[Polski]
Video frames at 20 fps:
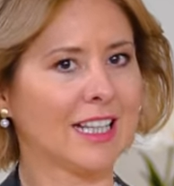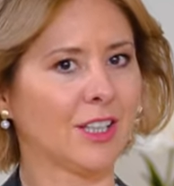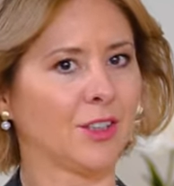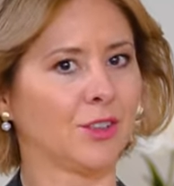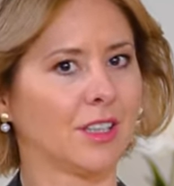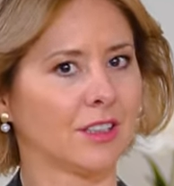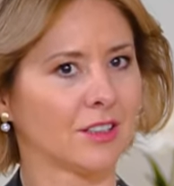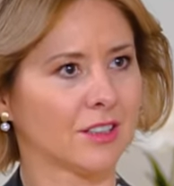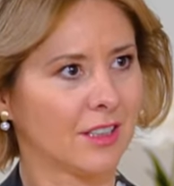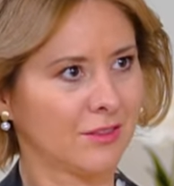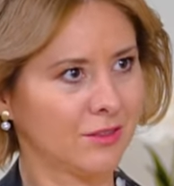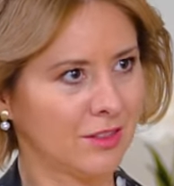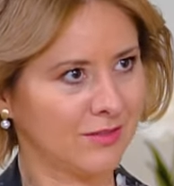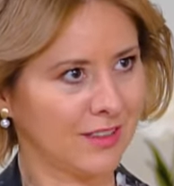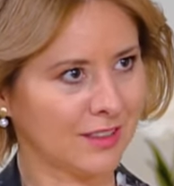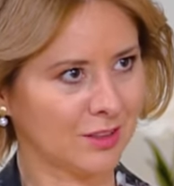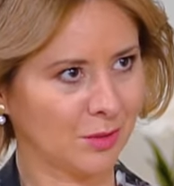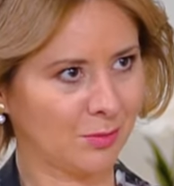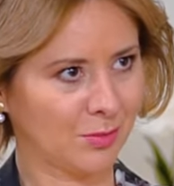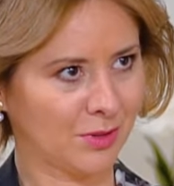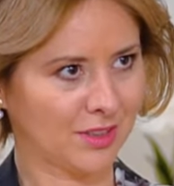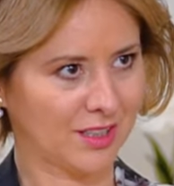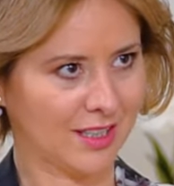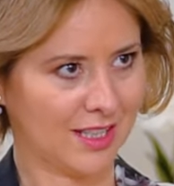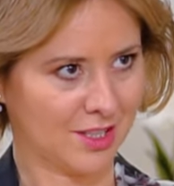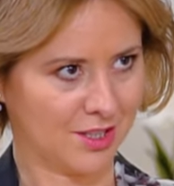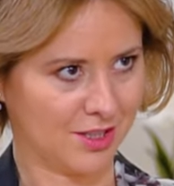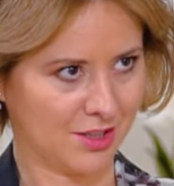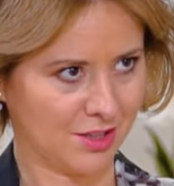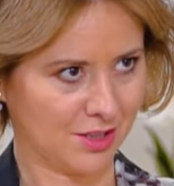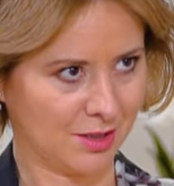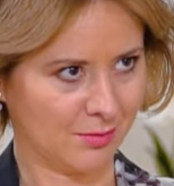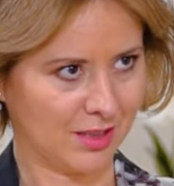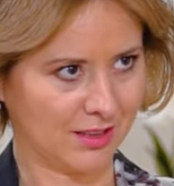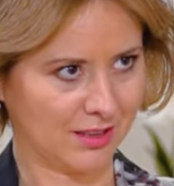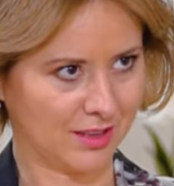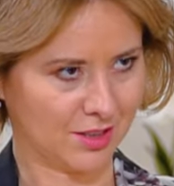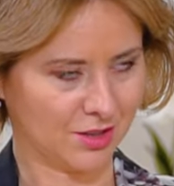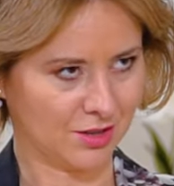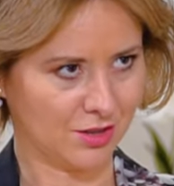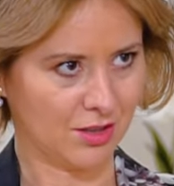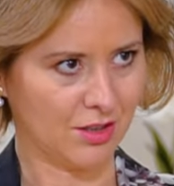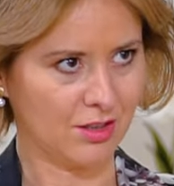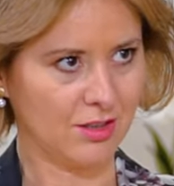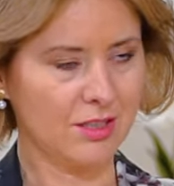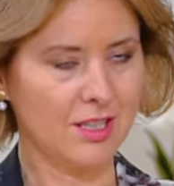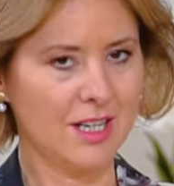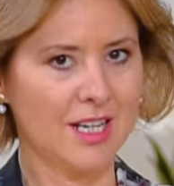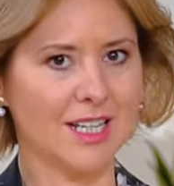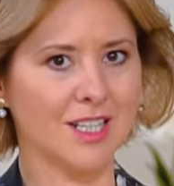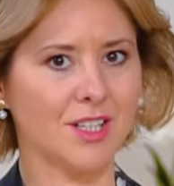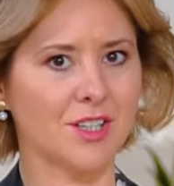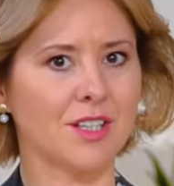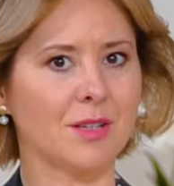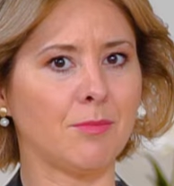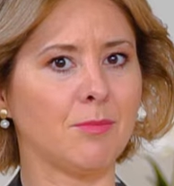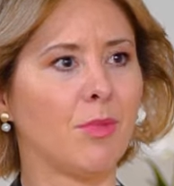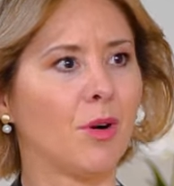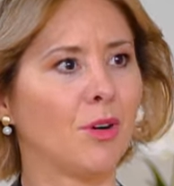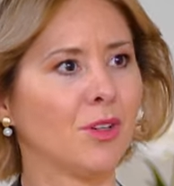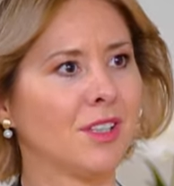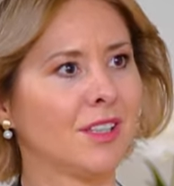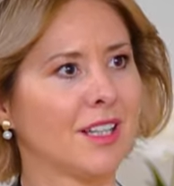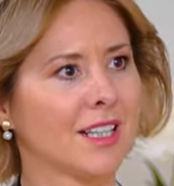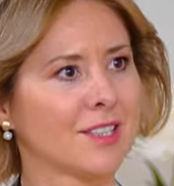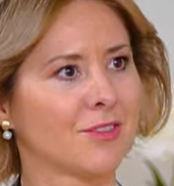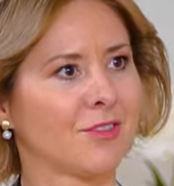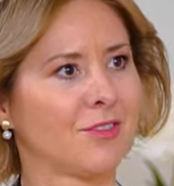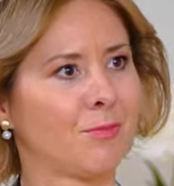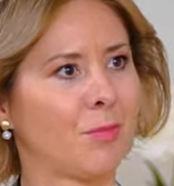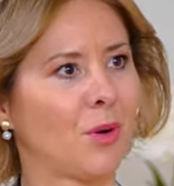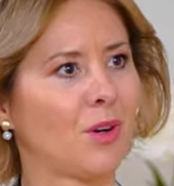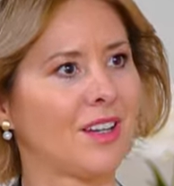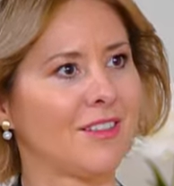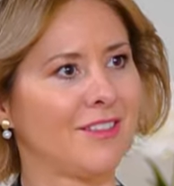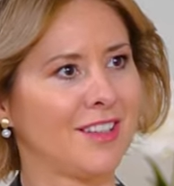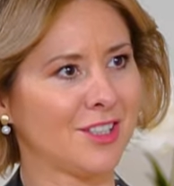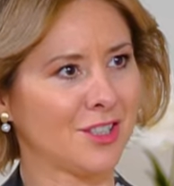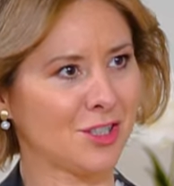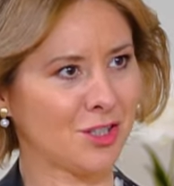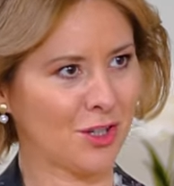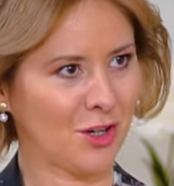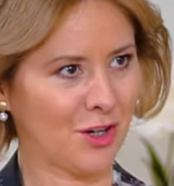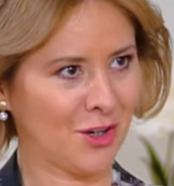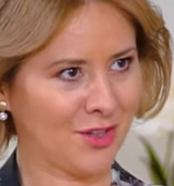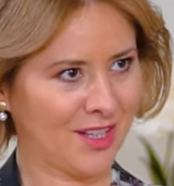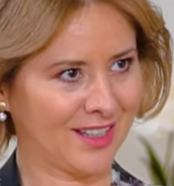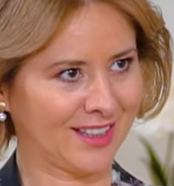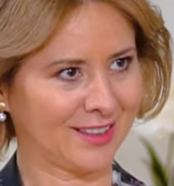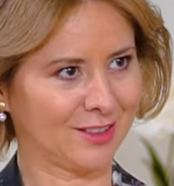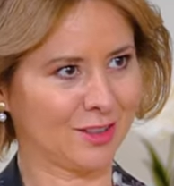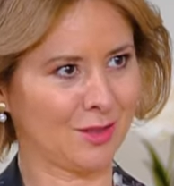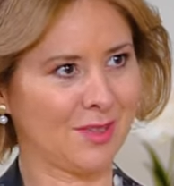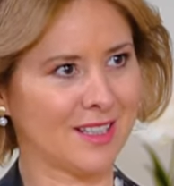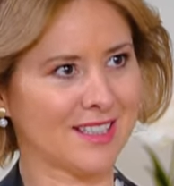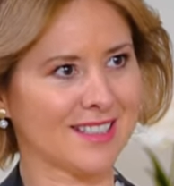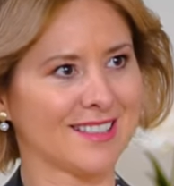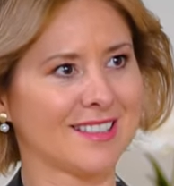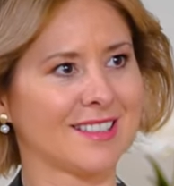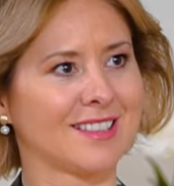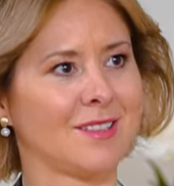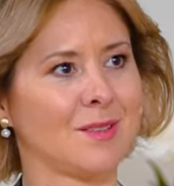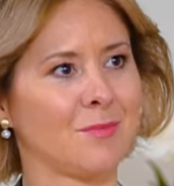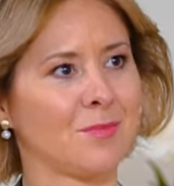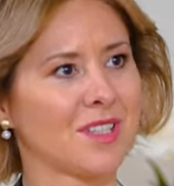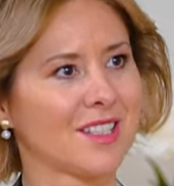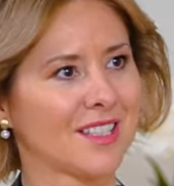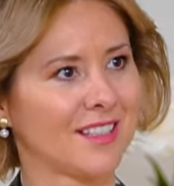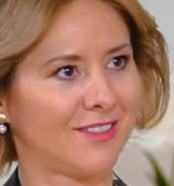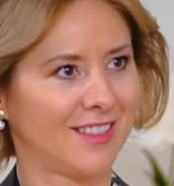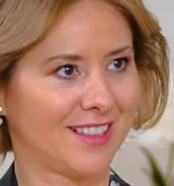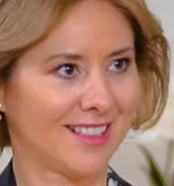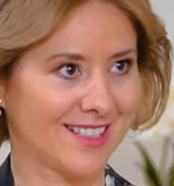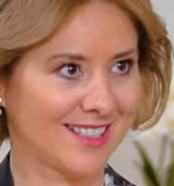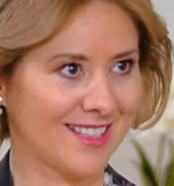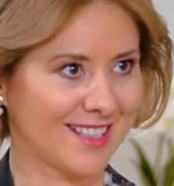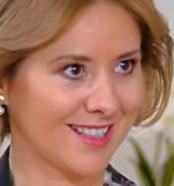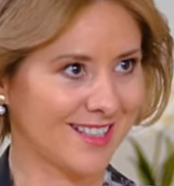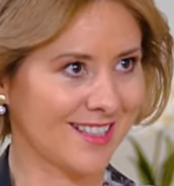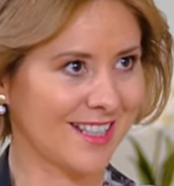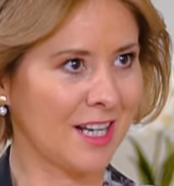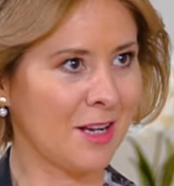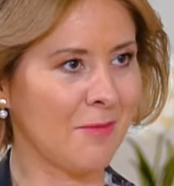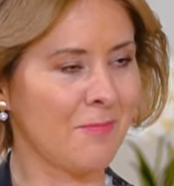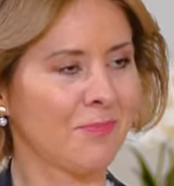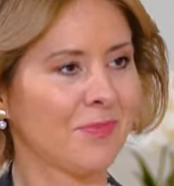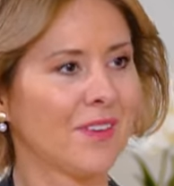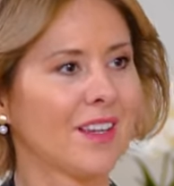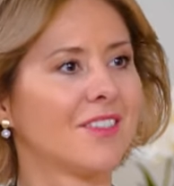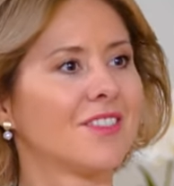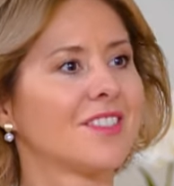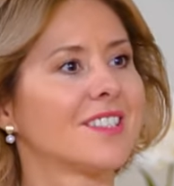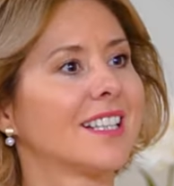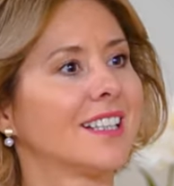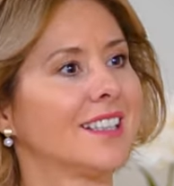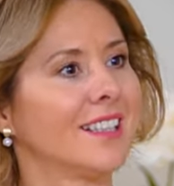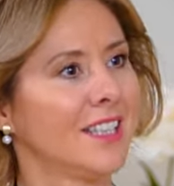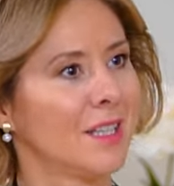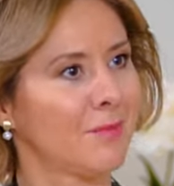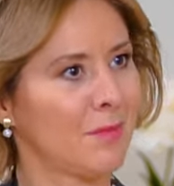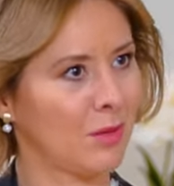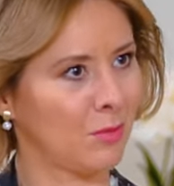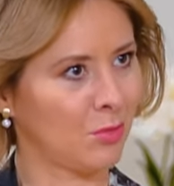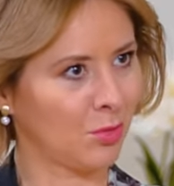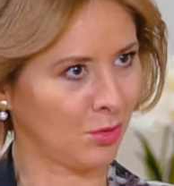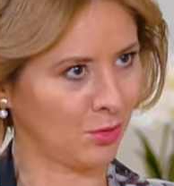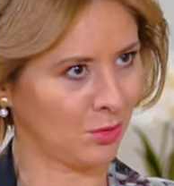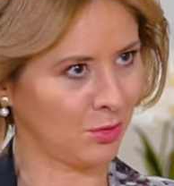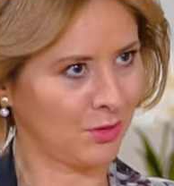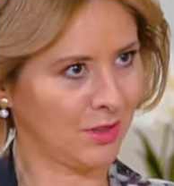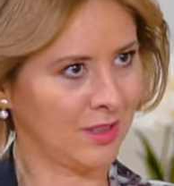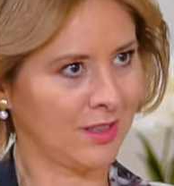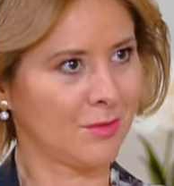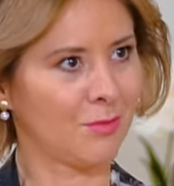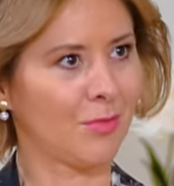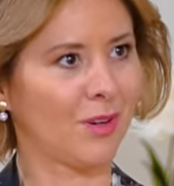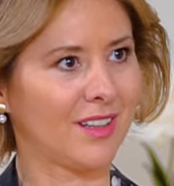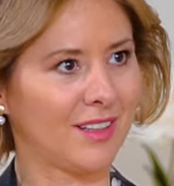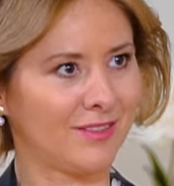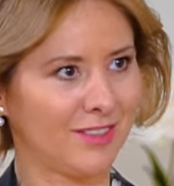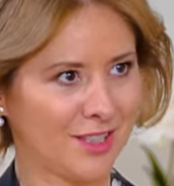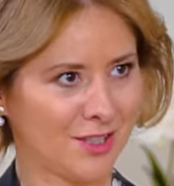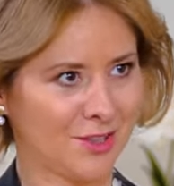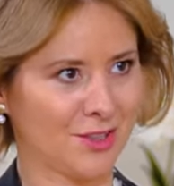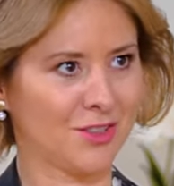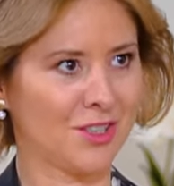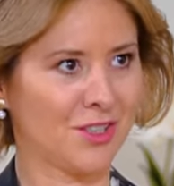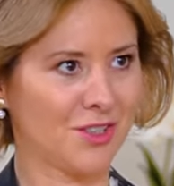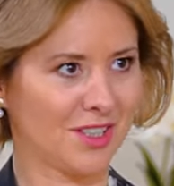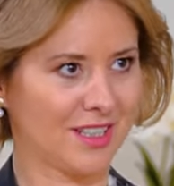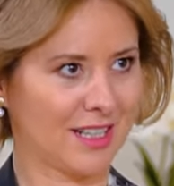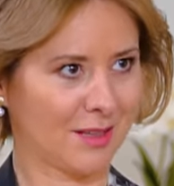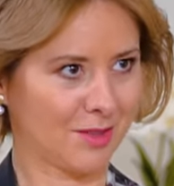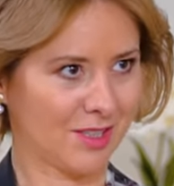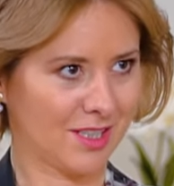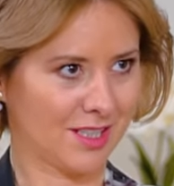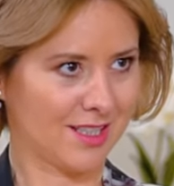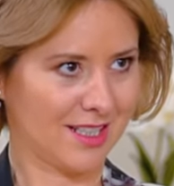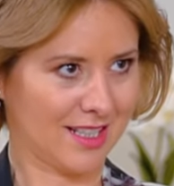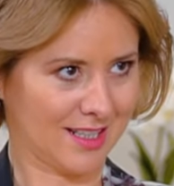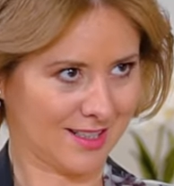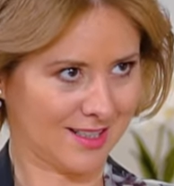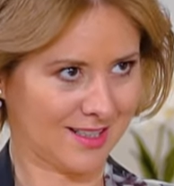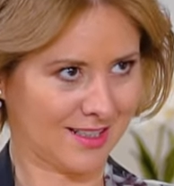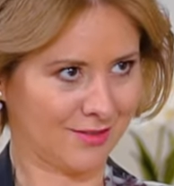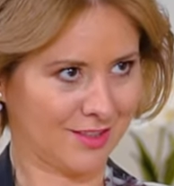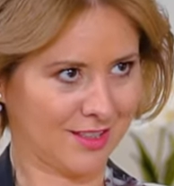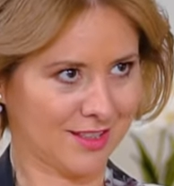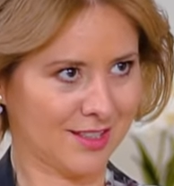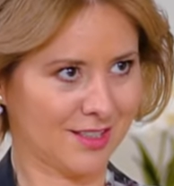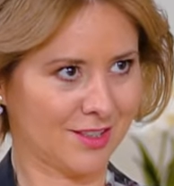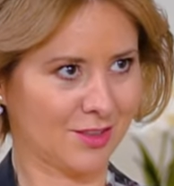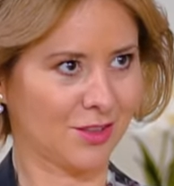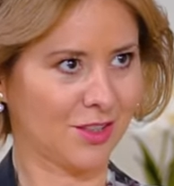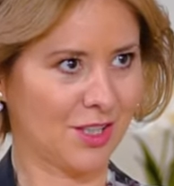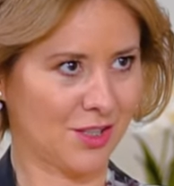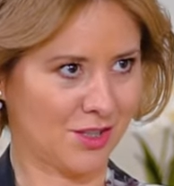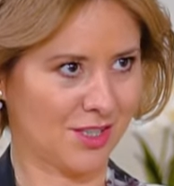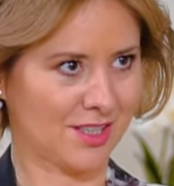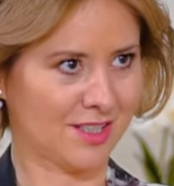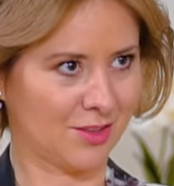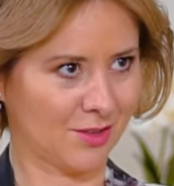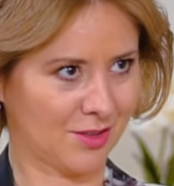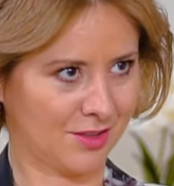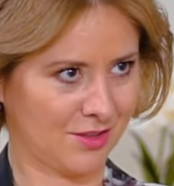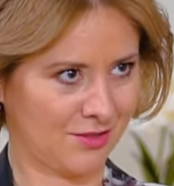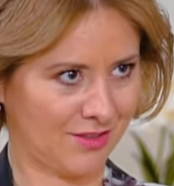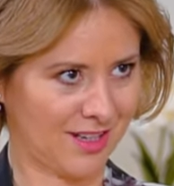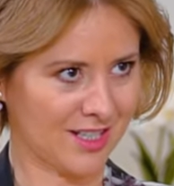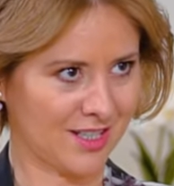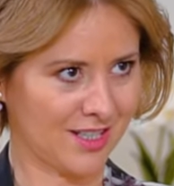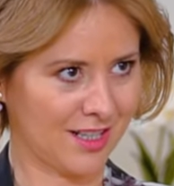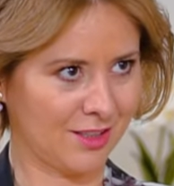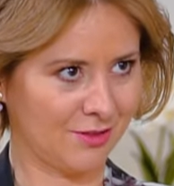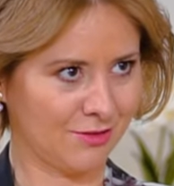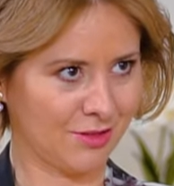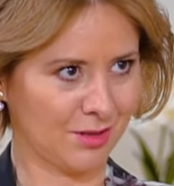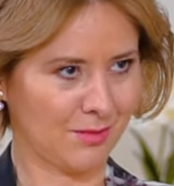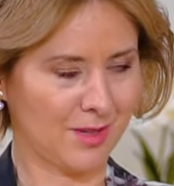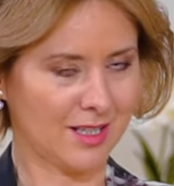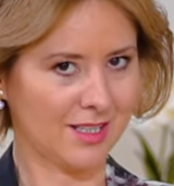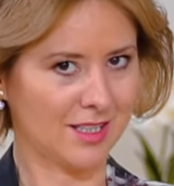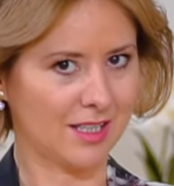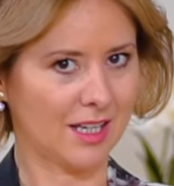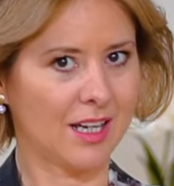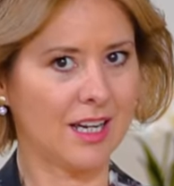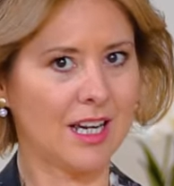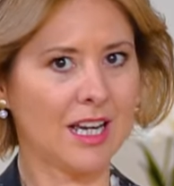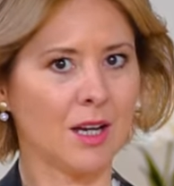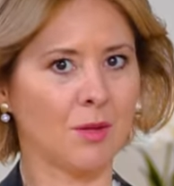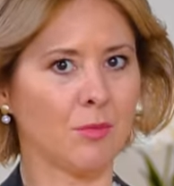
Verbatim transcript: Dodatkowo warto podkreślić chyba też to, że boli nas po lewej stronie, natomiast y, przy zawale serca wcale nie ma bólu po lewej stronie, czyli tam, gdzie serce, więc to też jest dosyć ważna informacja,